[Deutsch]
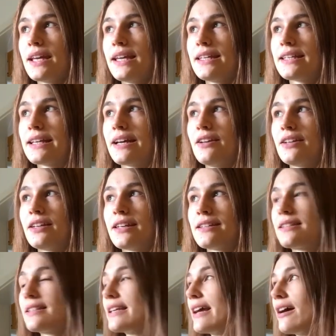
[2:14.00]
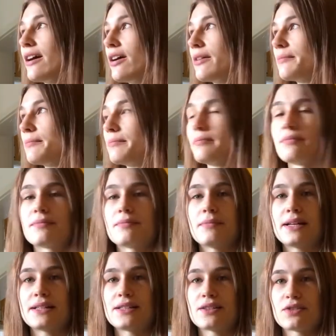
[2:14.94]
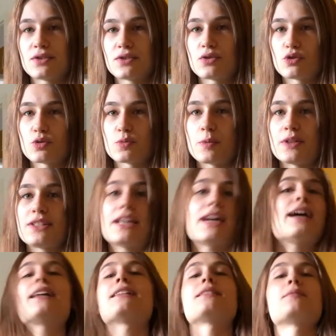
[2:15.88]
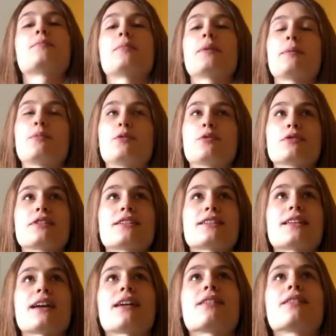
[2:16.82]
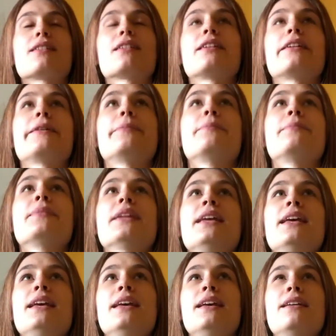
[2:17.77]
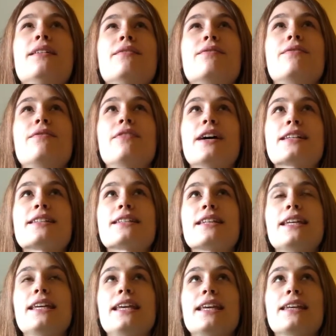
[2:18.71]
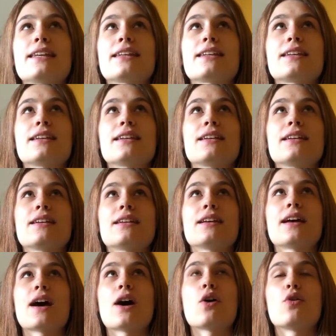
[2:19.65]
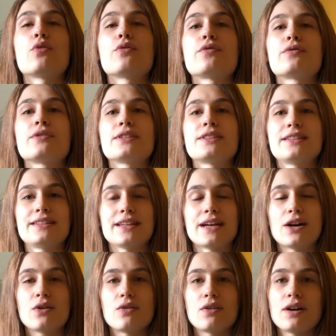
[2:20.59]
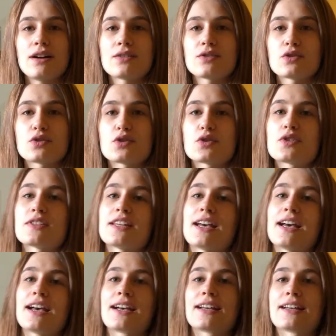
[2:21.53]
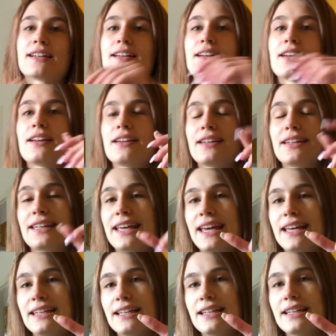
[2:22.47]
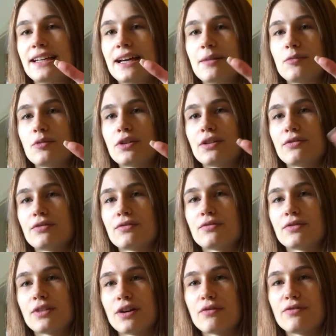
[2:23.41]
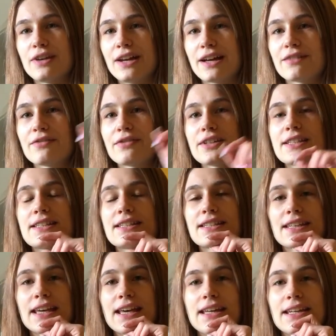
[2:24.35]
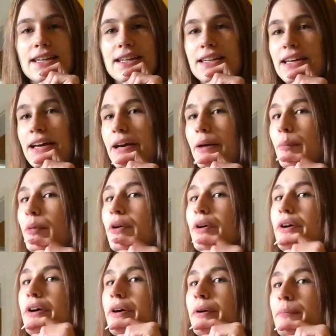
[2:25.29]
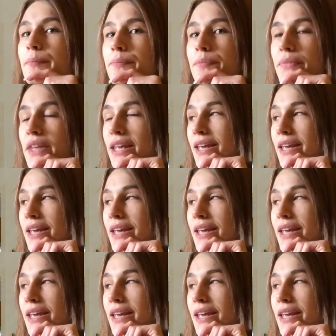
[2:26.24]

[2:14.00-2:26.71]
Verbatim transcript: ich kann euch jetzt ja mal so spontan ein paar Punkte sagen, ähm, was ich auf Dauer sozusagen geändert habe oder auf langfristig geändert habe, ähm,